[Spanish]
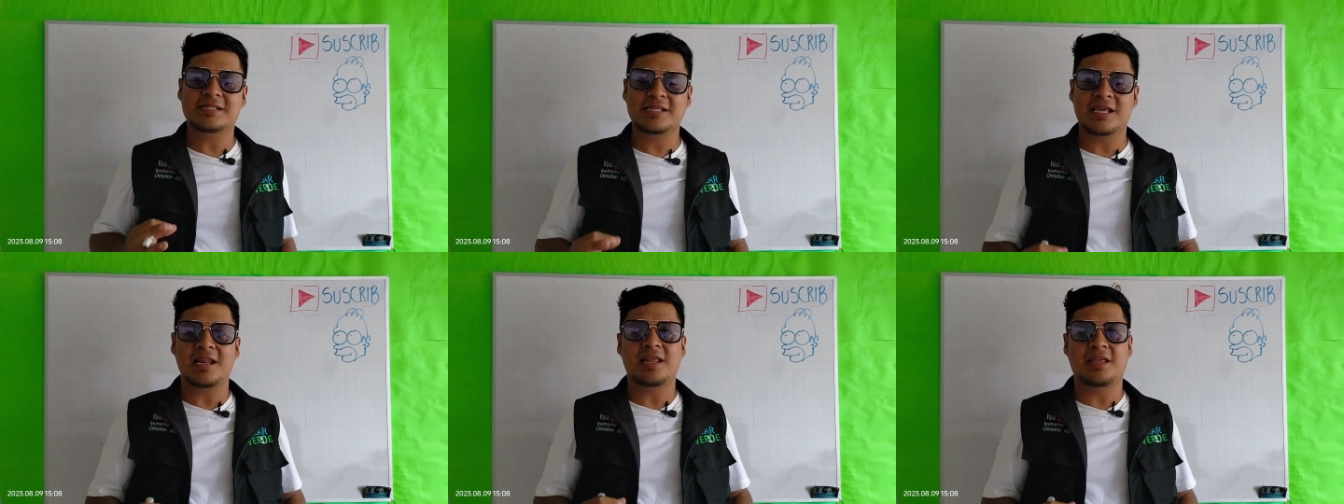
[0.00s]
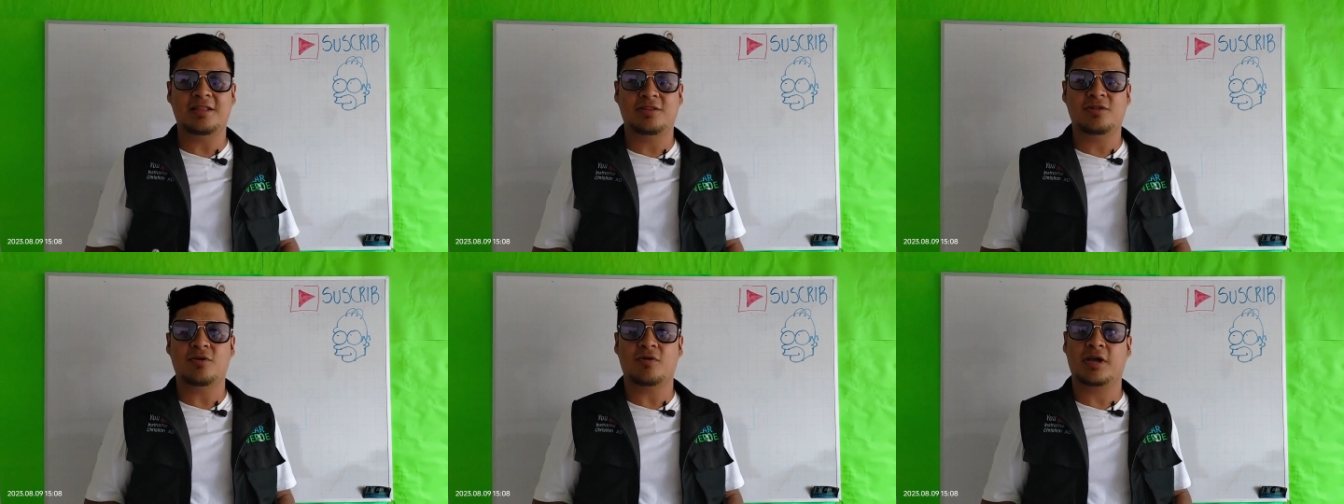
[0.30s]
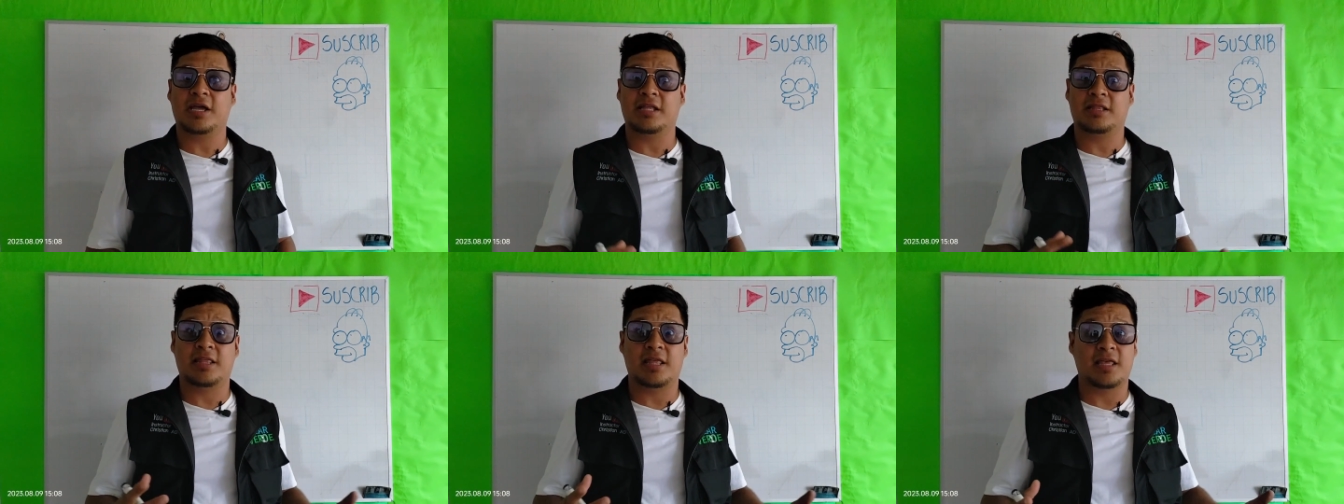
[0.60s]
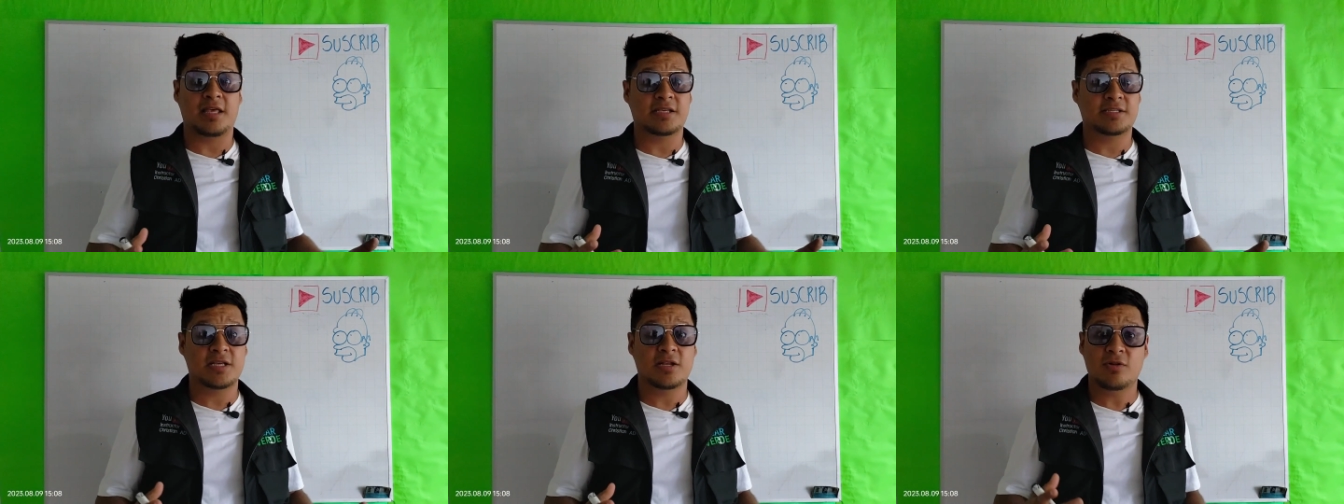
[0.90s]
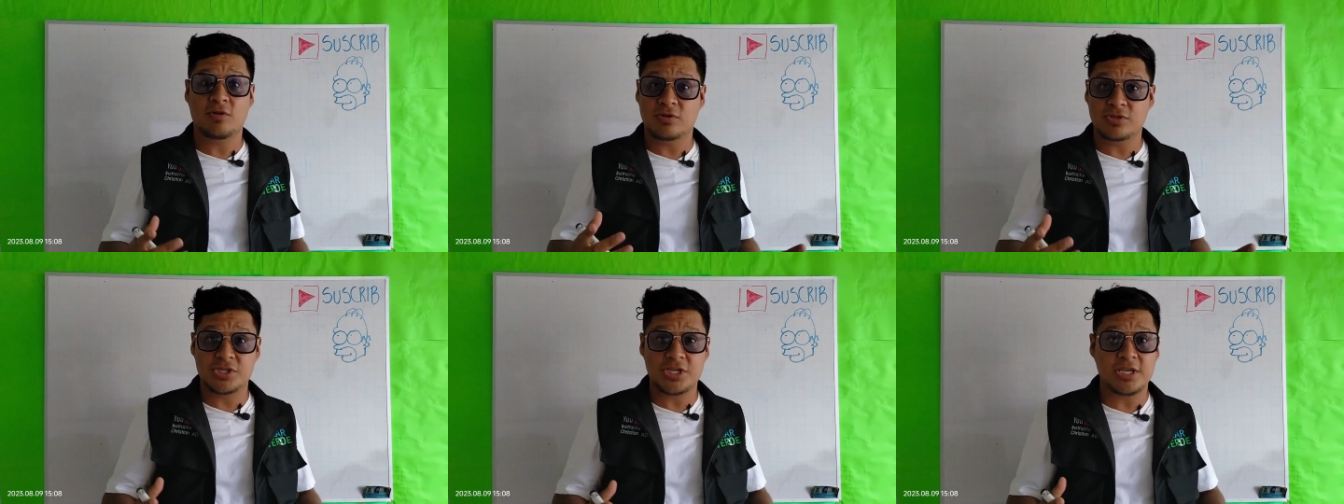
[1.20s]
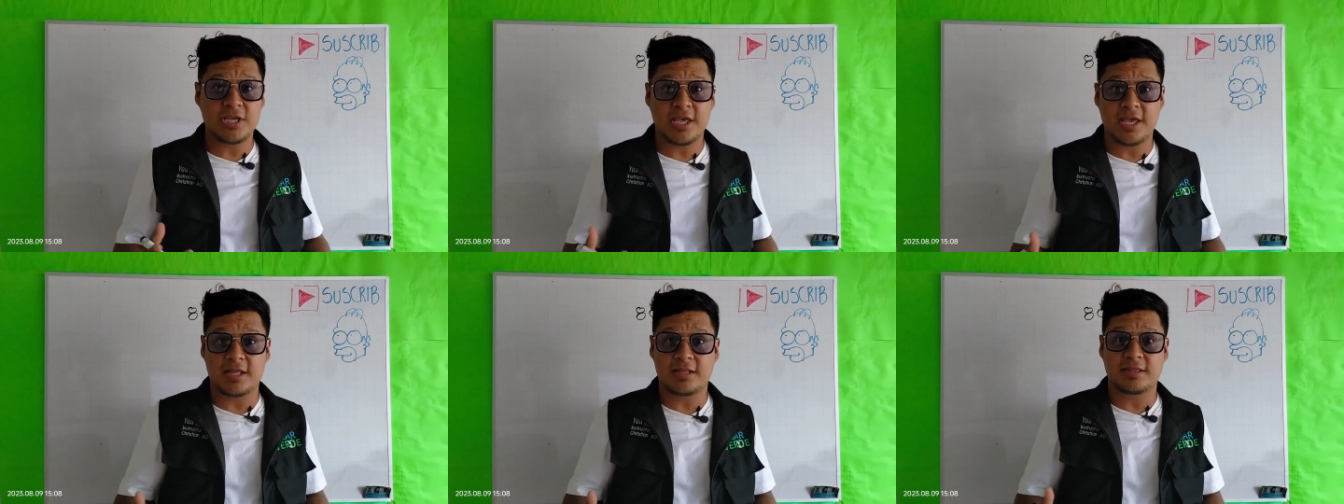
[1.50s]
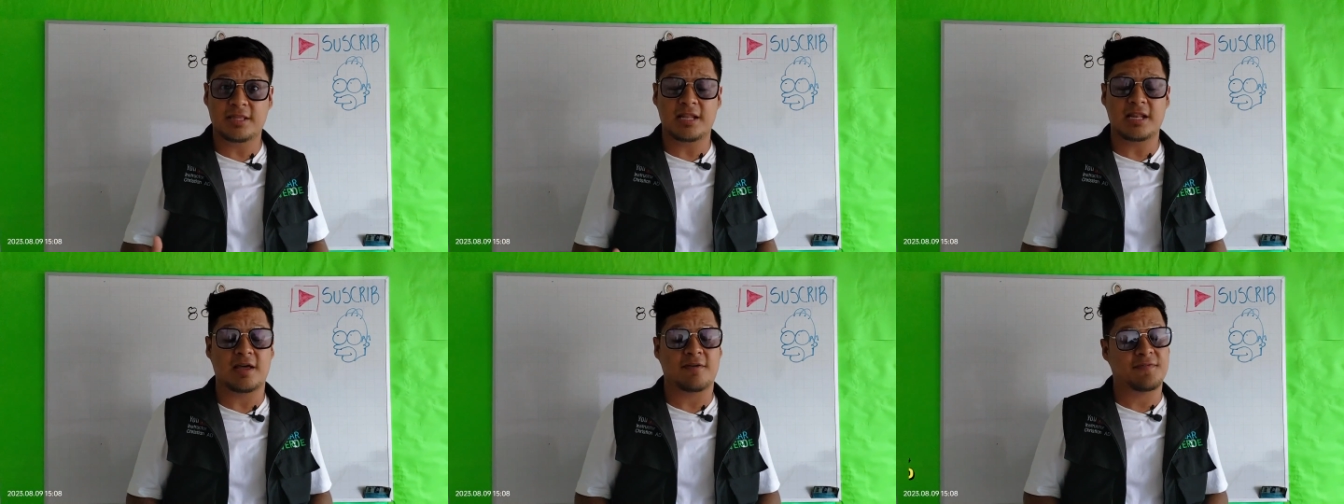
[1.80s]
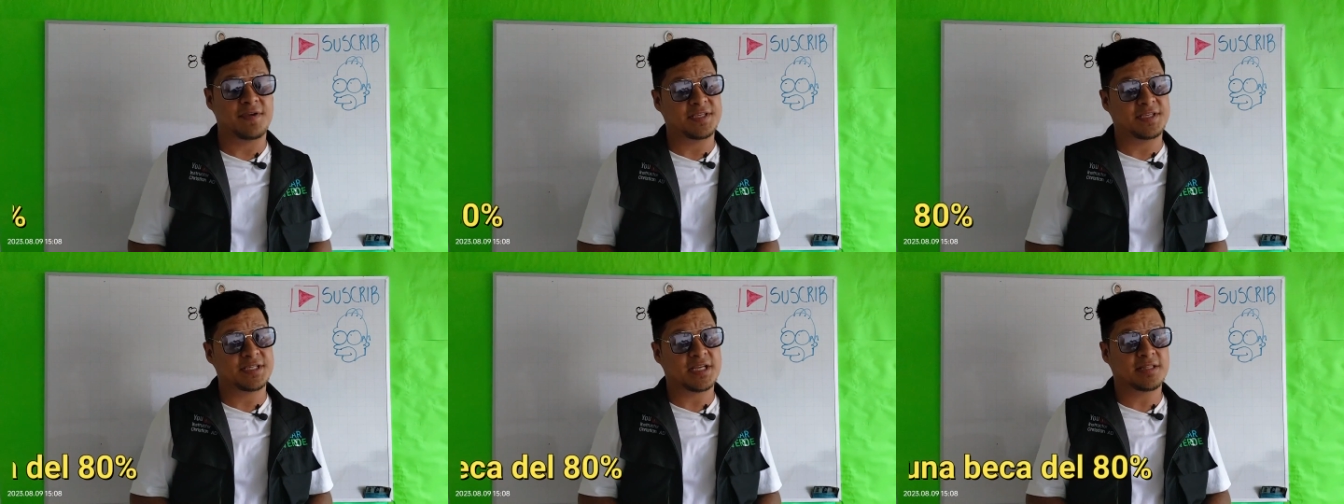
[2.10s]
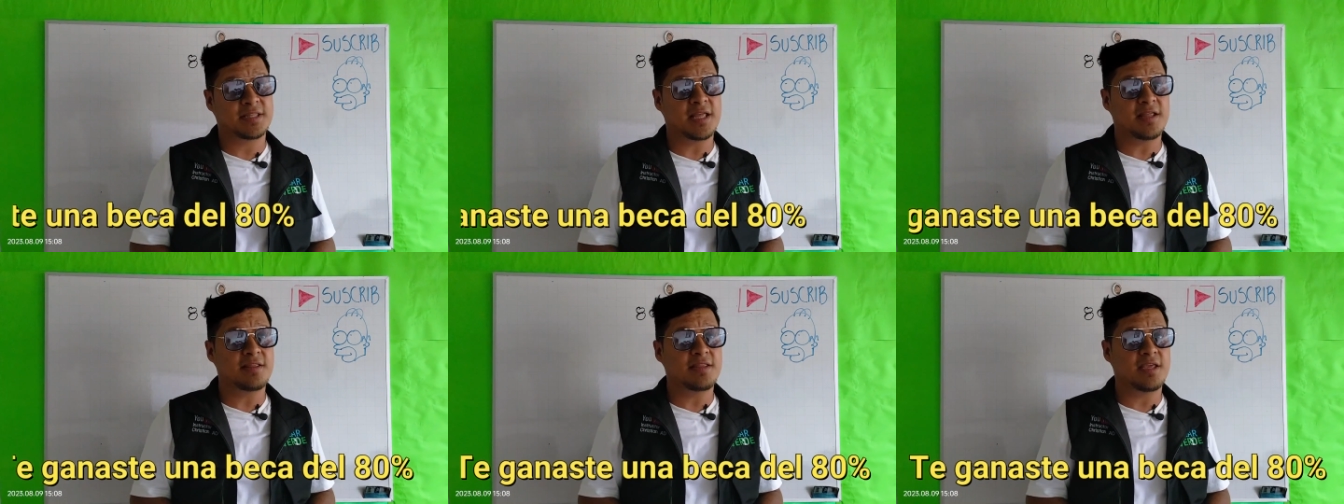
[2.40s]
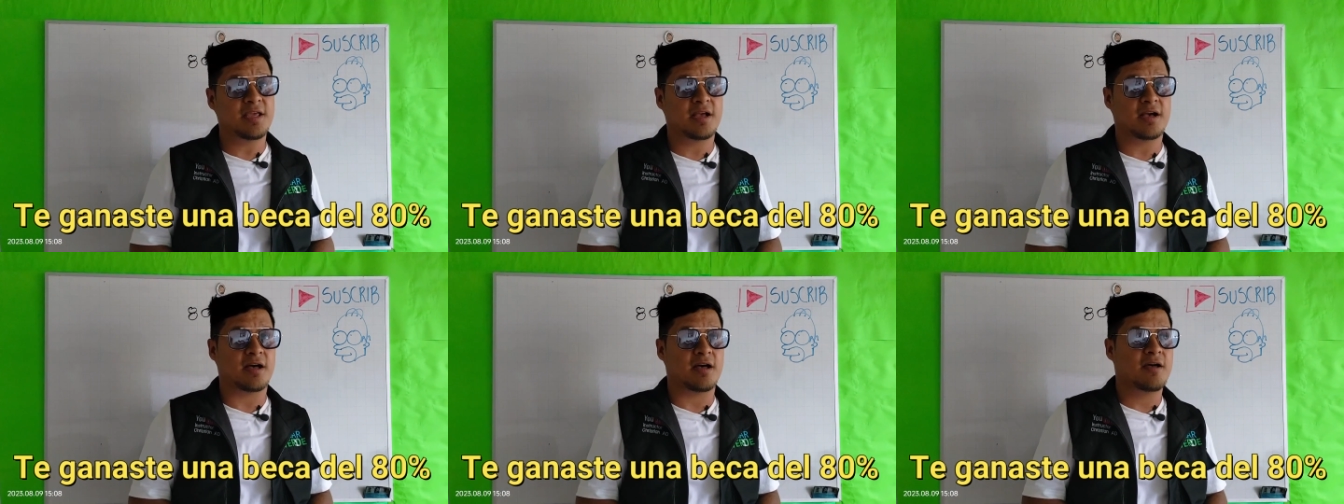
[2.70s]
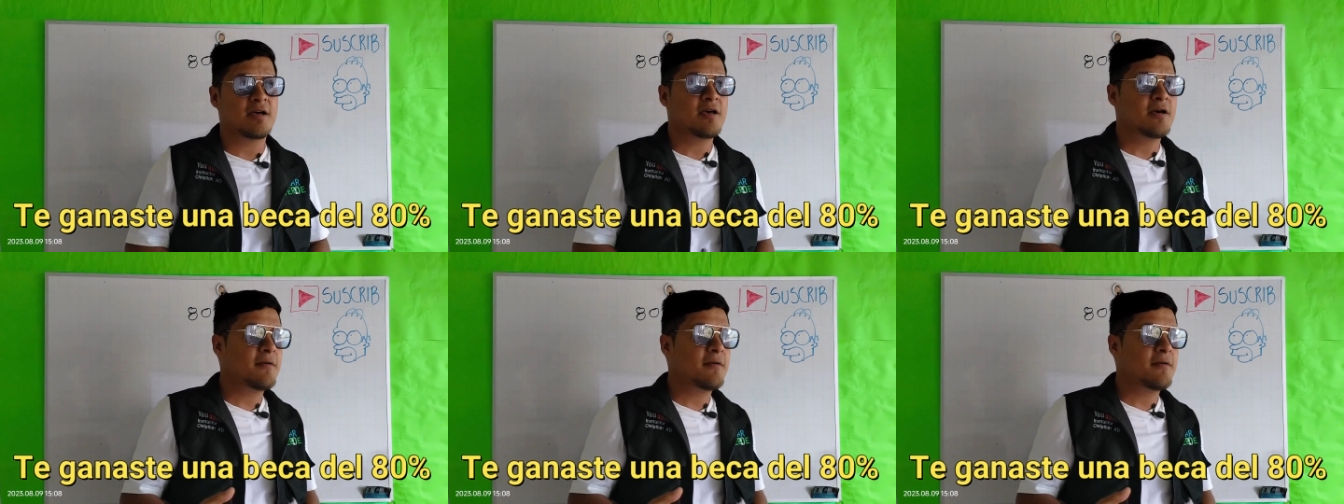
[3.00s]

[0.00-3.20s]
de litio que te dicen lo siguiente en la ficha técnica.